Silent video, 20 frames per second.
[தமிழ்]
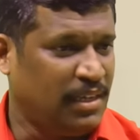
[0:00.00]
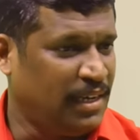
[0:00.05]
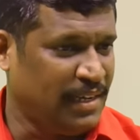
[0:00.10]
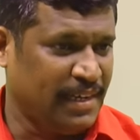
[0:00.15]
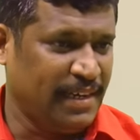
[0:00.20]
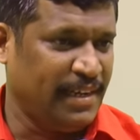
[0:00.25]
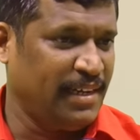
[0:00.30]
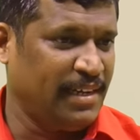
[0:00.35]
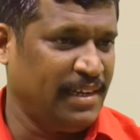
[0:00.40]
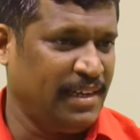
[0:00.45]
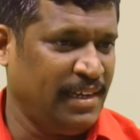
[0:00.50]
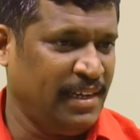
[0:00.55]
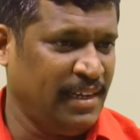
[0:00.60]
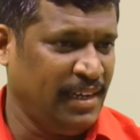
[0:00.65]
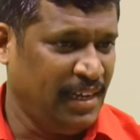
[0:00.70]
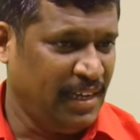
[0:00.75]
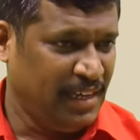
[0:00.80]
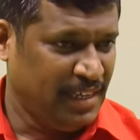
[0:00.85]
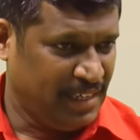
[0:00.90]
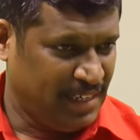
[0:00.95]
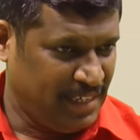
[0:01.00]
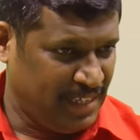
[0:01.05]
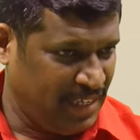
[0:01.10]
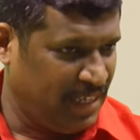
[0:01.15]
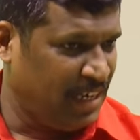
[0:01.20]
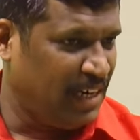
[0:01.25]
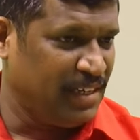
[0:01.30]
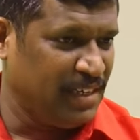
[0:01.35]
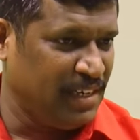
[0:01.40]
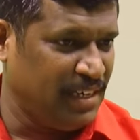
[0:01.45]
நல்லா கேட்டுக்கோங்க
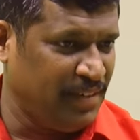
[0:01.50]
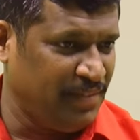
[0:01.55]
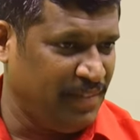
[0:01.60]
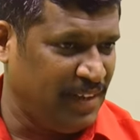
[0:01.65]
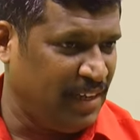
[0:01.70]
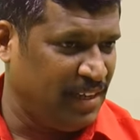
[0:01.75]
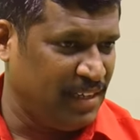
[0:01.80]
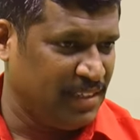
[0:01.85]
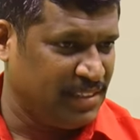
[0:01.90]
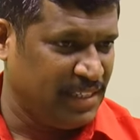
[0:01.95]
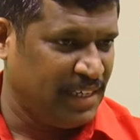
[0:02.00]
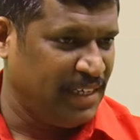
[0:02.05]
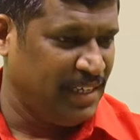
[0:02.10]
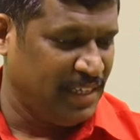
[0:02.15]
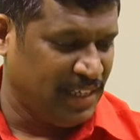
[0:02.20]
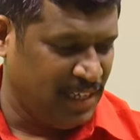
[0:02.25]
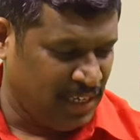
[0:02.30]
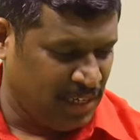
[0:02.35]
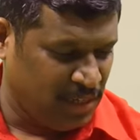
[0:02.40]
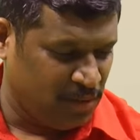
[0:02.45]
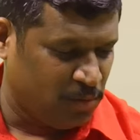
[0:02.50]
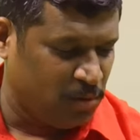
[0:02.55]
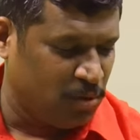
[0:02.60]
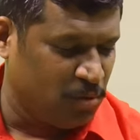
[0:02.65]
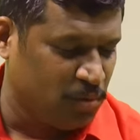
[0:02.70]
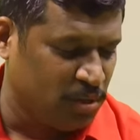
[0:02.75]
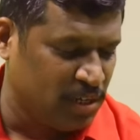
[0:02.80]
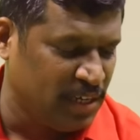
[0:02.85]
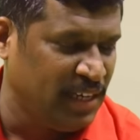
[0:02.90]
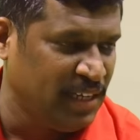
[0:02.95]
கீழா நெல்லி வே செடியை
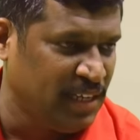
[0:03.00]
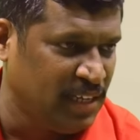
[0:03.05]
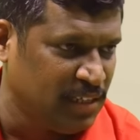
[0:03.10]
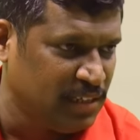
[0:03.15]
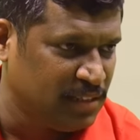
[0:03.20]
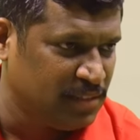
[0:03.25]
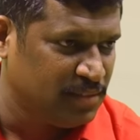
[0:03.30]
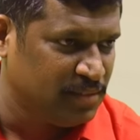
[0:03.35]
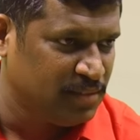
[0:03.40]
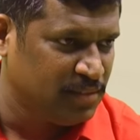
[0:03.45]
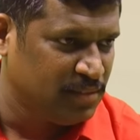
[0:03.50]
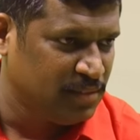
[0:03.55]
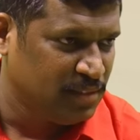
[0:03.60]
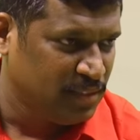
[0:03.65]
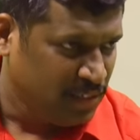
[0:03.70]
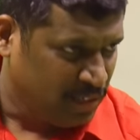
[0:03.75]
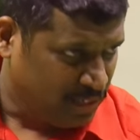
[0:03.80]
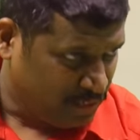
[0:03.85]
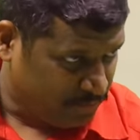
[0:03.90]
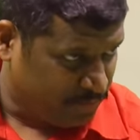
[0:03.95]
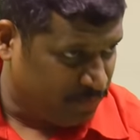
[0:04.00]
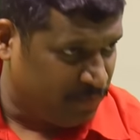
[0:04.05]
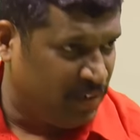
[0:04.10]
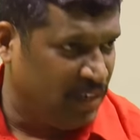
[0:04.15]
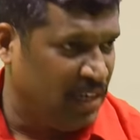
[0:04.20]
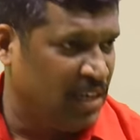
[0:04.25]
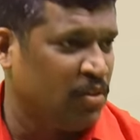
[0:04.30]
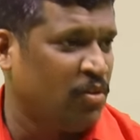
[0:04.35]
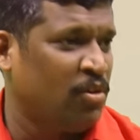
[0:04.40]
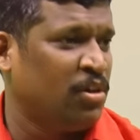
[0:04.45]
ஒரு ஒரு அடிக்கு
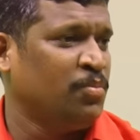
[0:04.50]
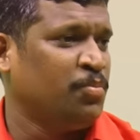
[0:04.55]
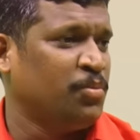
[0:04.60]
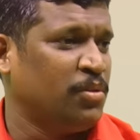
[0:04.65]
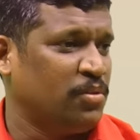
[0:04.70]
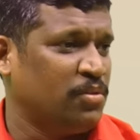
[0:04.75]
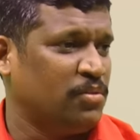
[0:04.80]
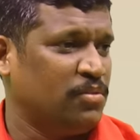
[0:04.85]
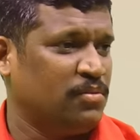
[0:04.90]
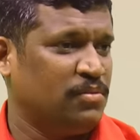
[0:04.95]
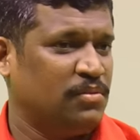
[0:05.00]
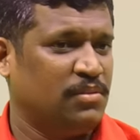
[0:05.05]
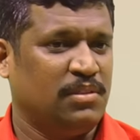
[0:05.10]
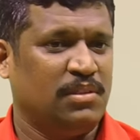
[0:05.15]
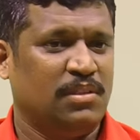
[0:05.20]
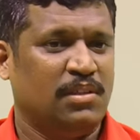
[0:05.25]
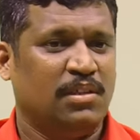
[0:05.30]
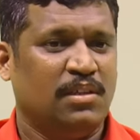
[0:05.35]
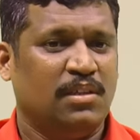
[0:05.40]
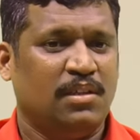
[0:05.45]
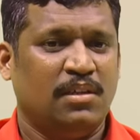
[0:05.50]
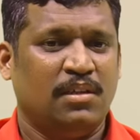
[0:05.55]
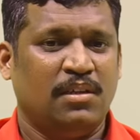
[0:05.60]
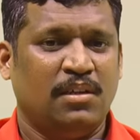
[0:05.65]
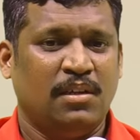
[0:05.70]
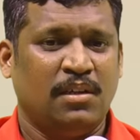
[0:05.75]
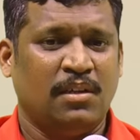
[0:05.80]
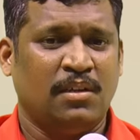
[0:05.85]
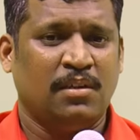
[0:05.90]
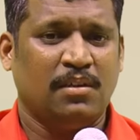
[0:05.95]
வேரோடு பிடுங்கணும்
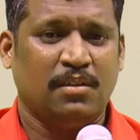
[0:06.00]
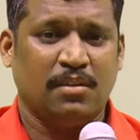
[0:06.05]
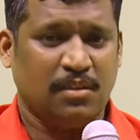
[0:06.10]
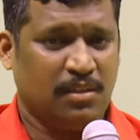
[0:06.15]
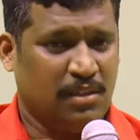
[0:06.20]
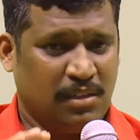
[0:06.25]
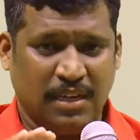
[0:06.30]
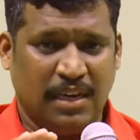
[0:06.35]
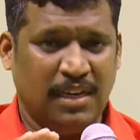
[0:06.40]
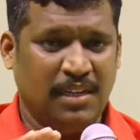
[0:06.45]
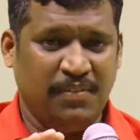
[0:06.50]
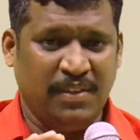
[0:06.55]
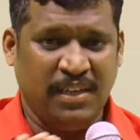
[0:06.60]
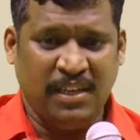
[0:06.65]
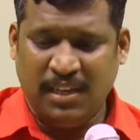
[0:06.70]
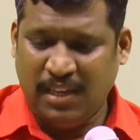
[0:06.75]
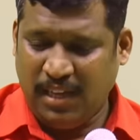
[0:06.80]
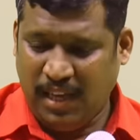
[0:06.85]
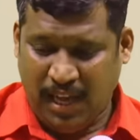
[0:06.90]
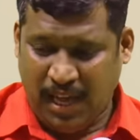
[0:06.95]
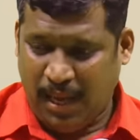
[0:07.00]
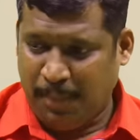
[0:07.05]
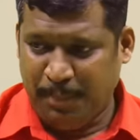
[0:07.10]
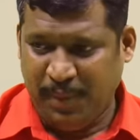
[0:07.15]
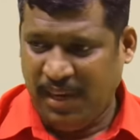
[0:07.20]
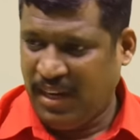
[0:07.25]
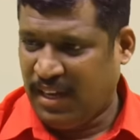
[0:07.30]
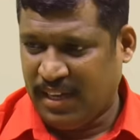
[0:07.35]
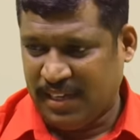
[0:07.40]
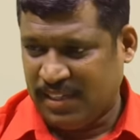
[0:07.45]
கழுவி
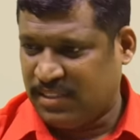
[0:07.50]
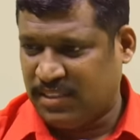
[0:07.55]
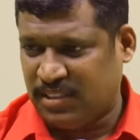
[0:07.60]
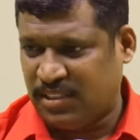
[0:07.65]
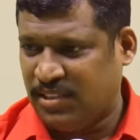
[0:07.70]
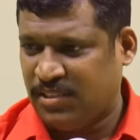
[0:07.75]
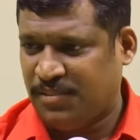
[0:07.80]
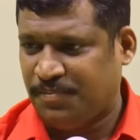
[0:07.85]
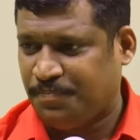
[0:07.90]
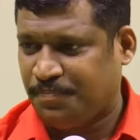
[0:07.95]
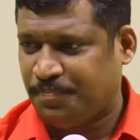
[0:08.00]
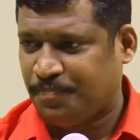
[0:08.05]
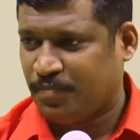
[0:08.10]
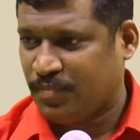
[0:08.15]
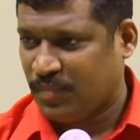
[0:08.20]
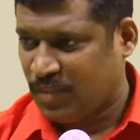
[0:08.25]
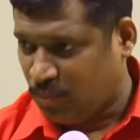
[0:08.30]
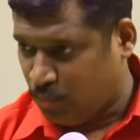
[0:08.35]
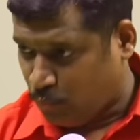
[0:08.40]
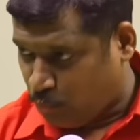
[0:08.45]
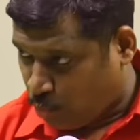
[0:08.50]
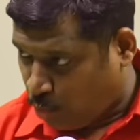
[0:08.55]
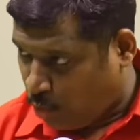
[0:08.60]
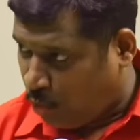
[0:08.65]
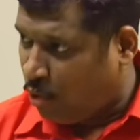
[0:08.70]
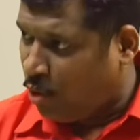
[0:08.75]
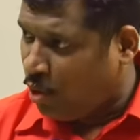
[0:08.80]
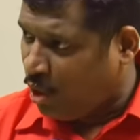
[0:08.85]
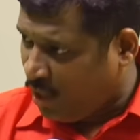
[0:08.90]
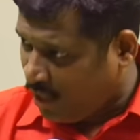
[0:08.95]
அம்மியில் அரைச்சி
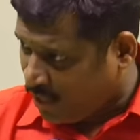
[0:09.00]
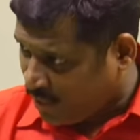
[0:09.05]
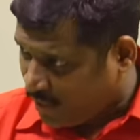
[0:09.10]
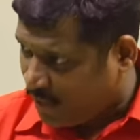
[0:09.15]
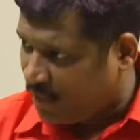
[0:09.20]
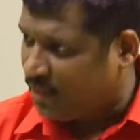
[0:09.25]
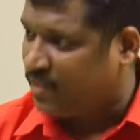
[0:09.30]
மோரில்